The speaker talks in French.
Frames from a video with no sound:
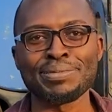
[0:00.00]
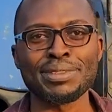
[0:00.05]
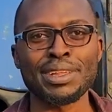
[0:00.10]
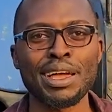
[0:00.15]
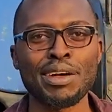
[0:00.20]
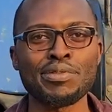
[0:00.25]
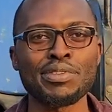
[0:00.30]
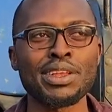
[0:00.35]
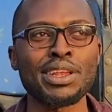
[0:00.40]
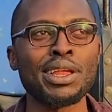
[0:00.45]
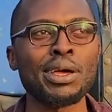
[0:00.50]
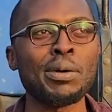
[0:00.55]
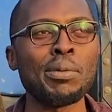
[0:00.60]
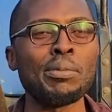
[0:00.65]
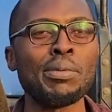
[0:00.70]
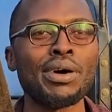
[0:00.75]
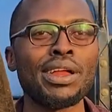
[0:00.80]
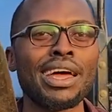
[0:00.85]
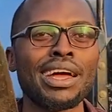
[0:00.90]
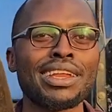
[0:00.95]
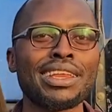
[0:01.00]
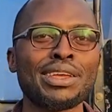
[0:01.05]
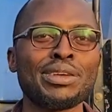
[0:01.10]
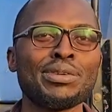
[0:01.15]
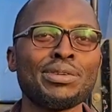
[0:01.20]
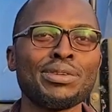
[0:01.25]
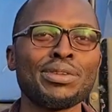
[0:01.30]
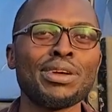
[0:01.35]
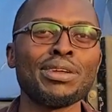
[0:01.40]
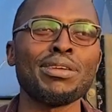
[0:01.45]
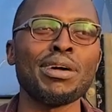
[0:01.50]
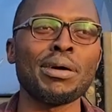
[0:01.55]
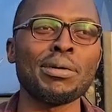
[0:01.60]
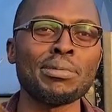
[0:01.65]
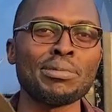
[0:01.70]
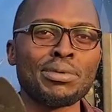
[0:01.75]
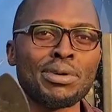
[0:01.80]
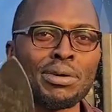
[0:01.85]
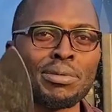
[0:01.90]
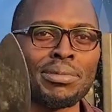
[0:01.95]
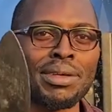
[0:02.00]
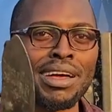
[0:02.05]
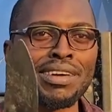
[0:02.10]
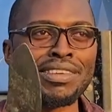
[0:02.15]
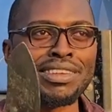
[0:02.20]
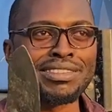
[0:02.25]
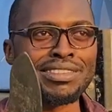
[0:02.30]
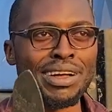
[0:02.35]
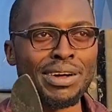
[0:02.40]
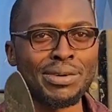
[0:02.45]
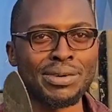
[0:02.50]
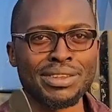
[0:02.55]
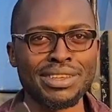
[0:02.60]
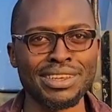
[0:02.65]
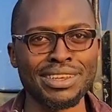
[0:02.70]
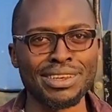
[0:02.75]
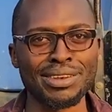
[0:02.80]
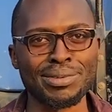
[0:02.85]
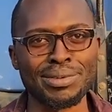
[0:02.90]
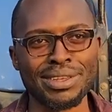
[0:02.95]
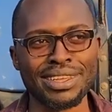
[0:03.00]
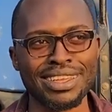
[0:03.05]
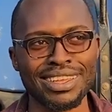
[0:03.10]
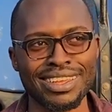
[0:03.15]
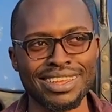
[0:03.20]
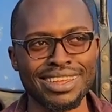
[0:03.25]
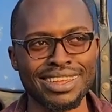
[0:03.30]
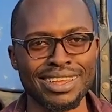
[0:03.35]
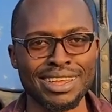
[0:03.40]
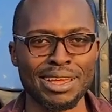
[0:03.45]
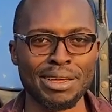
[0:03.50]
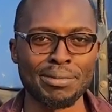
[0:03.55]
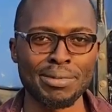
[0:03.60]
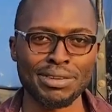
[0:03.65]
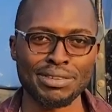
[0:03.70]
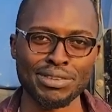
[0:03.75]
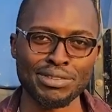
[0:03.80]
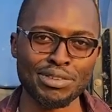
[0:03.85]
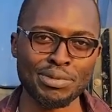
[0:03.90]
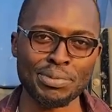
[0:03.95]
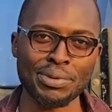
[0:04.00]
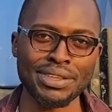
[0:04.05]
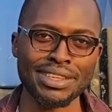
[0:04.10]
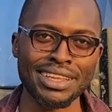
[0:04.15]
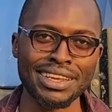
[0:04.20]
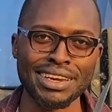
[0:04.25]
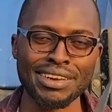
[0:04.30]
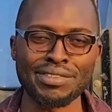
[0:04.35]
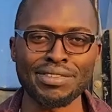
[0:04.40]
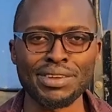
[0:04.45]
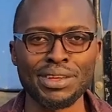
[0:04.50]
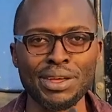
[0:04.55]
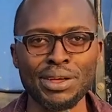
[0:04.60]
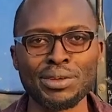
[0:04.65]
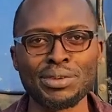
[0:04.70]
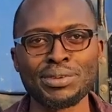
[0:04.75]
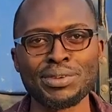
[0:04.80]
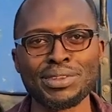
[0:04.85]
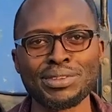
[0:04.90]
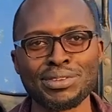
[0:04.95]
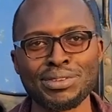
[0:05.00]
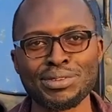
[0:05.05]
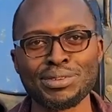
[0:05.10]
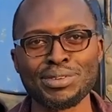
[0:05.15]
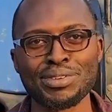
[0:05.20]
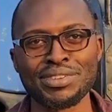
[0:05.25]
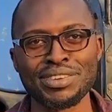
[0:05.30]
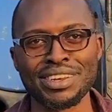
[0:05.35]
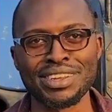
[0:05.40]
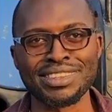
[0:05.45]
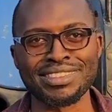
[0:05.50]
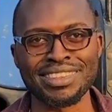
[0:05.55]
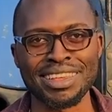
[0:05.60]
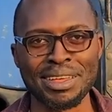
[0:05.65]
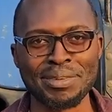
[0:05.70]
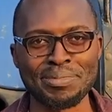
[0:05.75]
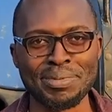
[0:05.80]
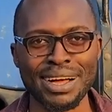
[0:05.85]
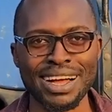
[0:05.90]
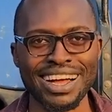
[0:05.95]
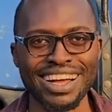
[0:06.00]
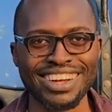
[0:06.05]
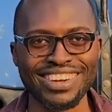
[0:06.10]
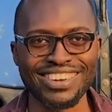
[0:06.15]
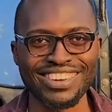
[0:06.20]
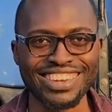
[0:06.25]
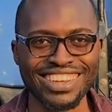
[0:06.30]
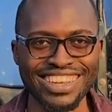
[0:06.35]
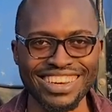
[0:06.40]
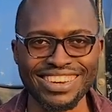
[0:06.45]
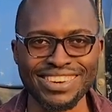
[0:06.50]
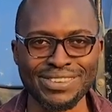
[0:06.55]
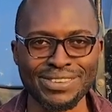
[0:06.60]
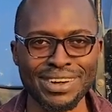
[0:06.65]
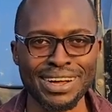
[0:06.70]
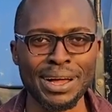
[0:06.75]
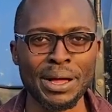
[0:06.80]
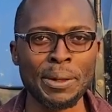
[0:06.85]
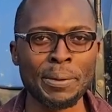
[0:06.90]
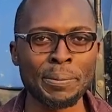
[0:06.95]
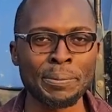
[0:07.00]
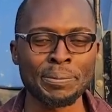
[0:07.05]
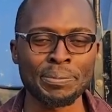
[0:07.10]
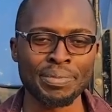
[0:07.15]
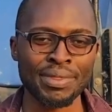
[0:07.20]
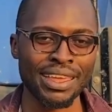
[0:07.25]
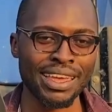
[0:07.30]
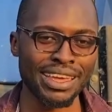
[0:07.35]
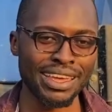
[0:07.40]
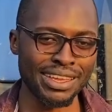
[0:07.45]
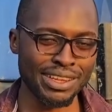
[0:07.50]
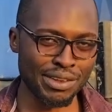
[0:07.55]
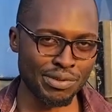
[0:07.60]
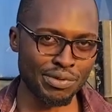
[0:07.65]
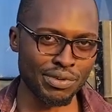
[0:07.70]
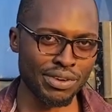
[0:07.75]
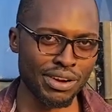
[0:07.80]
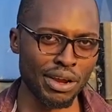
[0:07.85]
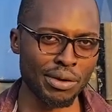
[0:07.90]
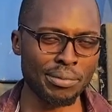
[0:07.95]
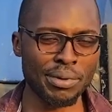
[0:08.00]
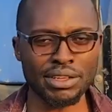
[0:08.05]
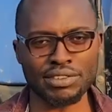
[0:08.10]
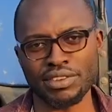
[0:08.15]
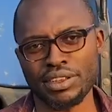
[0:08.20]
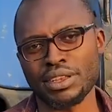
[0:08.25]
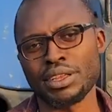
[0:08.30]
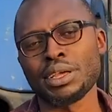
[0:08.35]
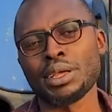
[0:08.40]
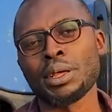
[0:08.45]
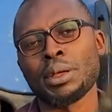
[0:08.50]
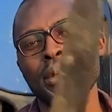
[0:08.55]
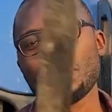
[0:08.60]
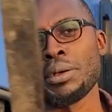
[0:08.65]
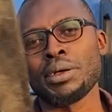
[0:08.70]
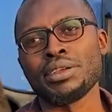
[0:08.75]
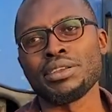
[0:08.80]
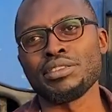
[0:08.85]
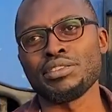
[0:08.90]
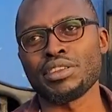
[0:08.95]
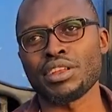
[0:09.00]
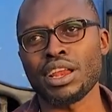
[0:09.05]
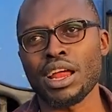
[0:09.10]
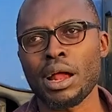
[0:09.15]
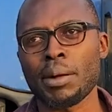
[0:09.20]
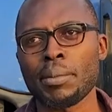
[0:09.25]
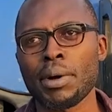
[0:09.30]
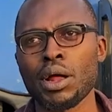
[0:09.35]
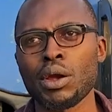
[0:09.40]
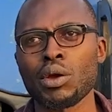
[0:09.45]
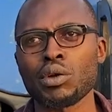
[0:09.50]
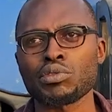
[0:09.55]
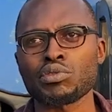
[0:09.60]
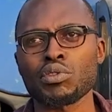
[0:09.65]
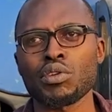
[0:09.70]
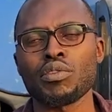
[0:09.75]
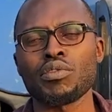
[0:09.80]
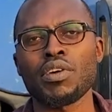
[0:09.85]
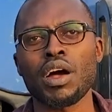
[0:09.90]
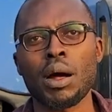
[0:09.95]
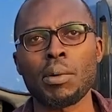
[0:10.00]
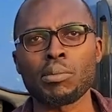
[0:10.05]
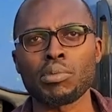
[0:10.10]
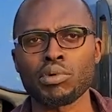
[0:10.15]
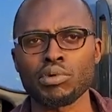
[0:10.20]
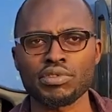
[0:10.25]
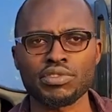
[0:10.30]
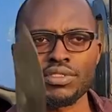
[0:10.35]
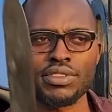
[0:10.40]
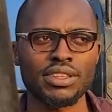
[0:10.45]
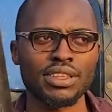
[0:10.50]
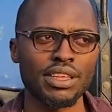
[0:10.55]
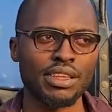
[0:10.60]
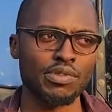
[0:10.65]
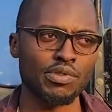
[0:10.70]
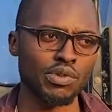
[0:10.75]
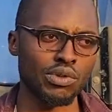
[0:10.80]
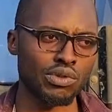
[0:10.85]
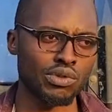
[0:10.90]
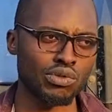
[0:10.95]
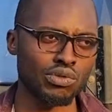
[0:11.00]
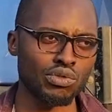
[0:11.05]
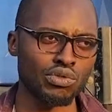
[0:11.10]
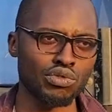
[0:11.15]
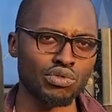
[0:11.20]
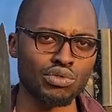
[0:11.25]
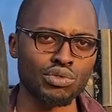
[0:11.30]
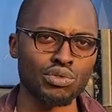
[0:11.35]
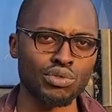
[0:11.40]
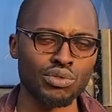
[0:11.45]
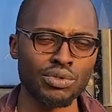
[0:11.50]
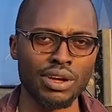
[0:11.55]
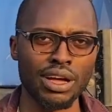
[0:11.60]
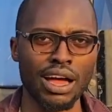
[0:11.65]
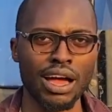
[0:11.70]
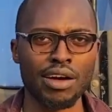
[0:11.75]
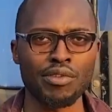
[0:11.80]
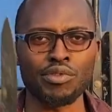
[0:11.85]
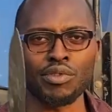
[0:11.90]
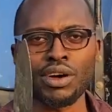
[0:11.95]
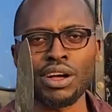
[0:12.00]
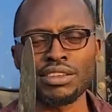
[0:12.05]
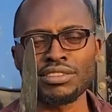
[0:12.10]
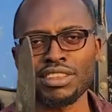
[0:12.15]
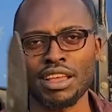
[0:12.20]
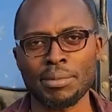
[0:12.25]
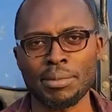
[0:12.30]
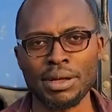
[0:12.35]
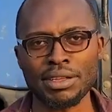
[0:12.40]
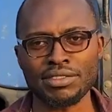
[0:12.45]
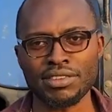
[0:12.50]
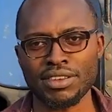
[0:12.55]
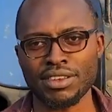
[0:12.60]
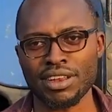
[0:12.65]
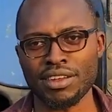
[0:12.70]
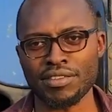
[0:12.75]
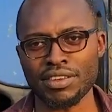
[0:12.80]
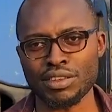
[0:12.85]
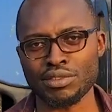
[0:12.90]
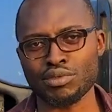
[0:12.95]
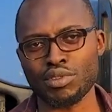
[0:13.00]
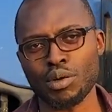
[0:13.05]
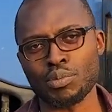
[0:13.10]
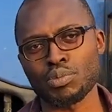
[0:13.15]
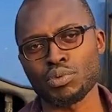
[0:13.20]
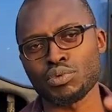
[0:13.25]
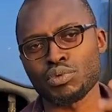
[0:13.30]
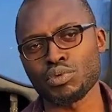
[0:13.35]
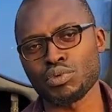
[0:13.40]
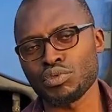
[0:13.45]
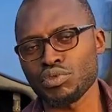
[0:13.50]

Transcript: en fait un bon agriculteur doit même dormir avec ça à côté de lui. Parce que tu peux te réveiller une nuit, tu trouves le serpent à côté de toi et il te faudra une machette. Généralement, lorsqu'on va en brousse, il faut toujours avoir sa machette avec soi. Pour tous